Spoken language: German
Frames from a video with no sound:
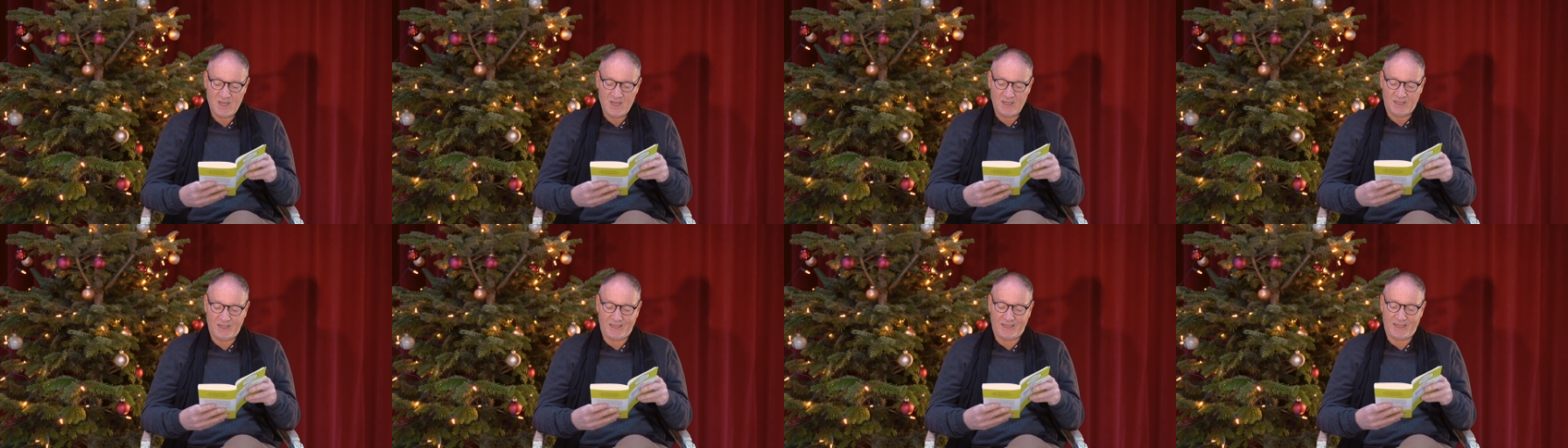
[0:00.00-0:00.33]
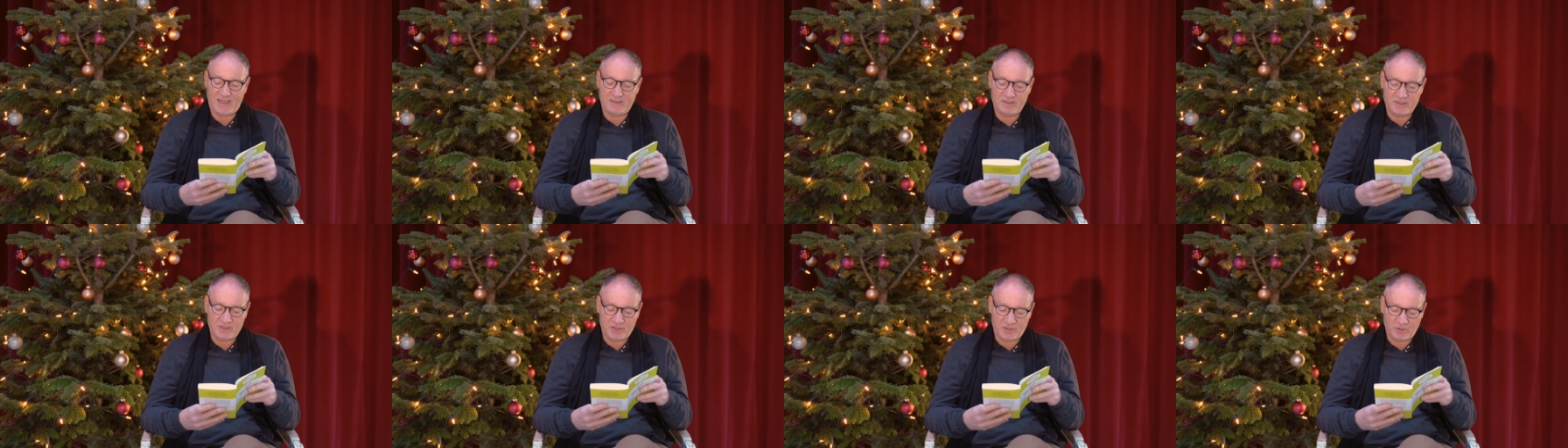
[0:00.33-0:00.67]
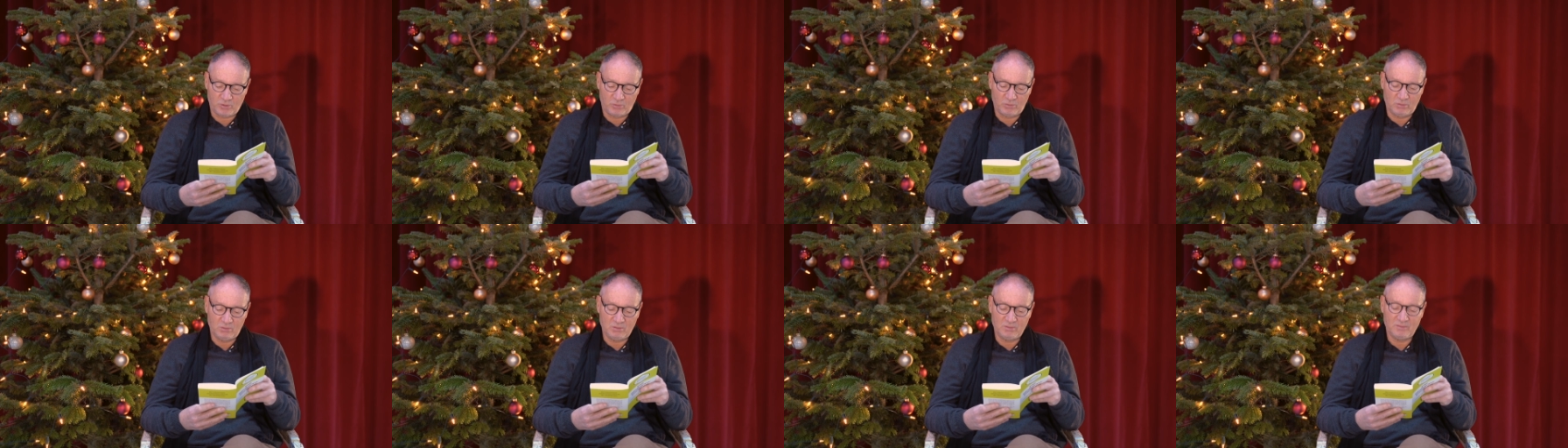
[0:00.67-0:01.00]
Gerade
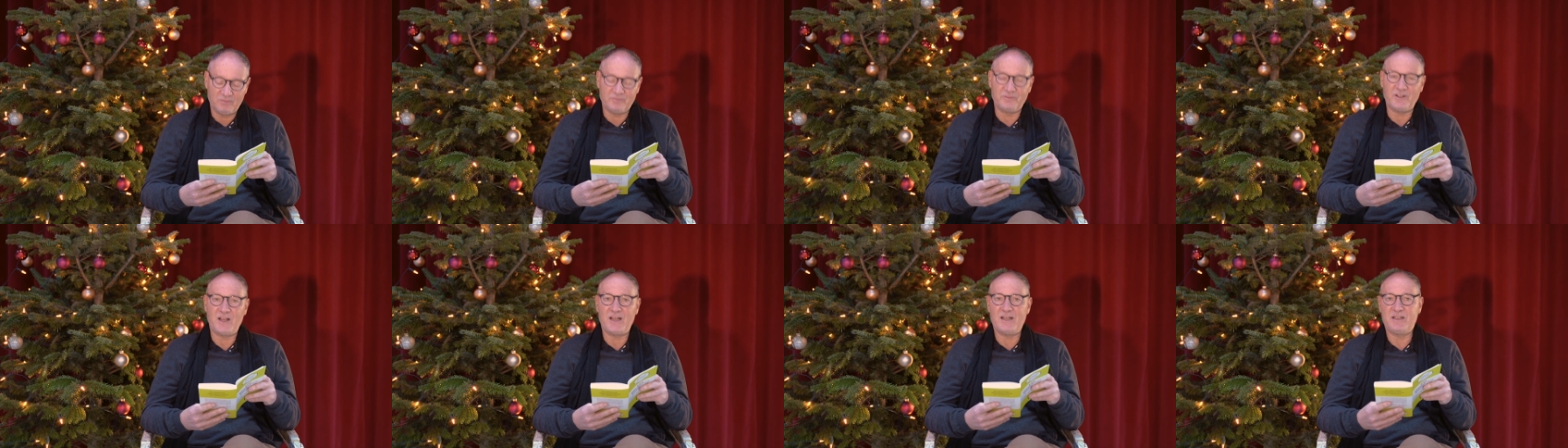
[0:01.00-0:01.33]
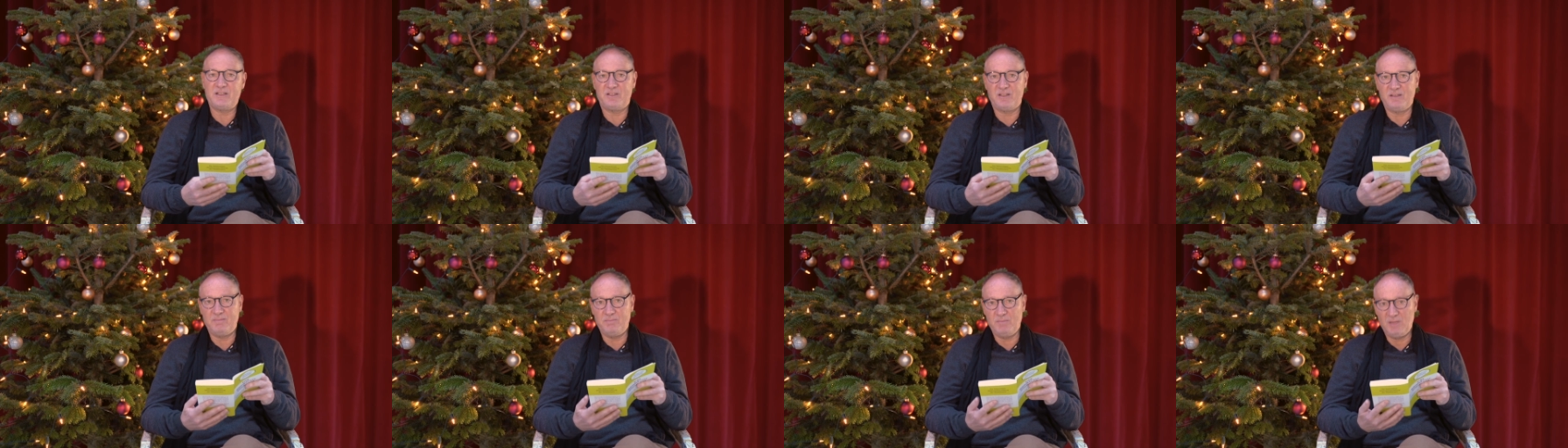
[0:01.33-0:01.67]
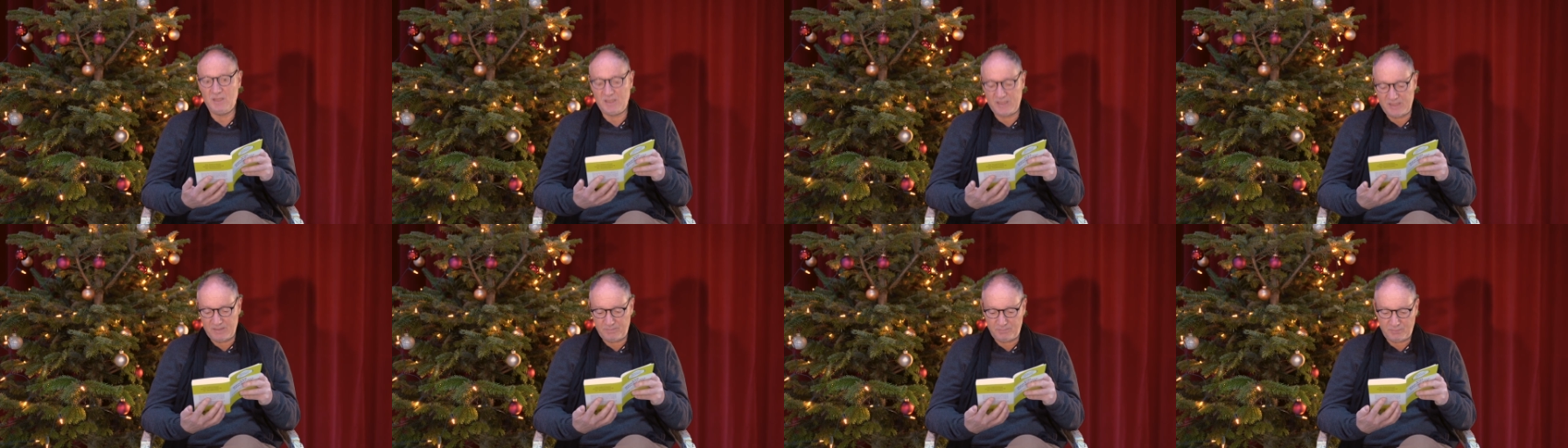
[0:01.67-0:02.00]
so war es ihm
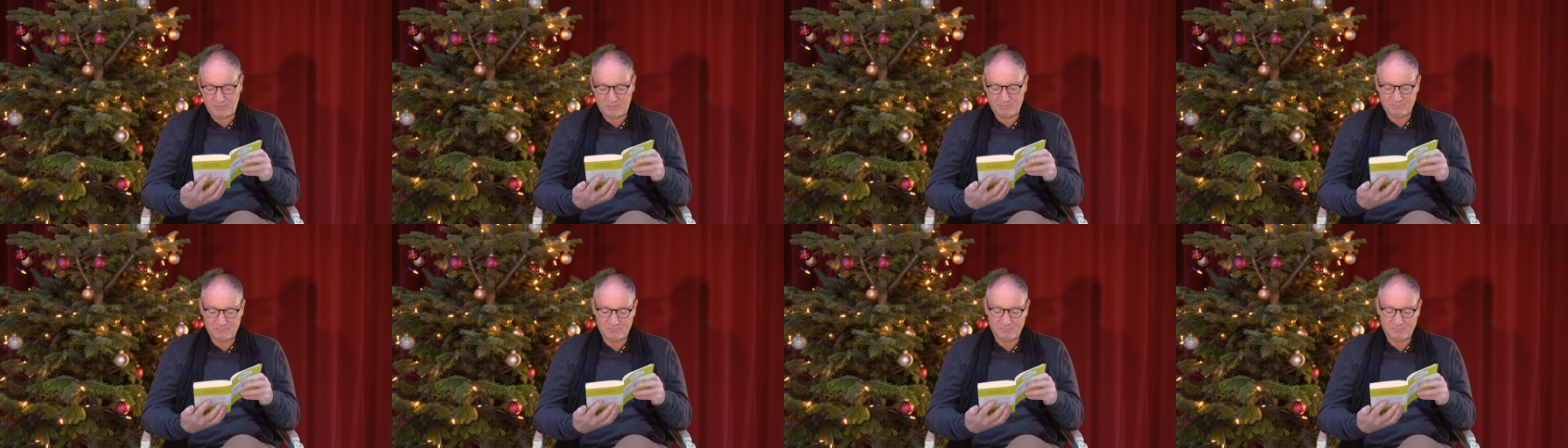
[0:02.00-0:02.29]
lieb,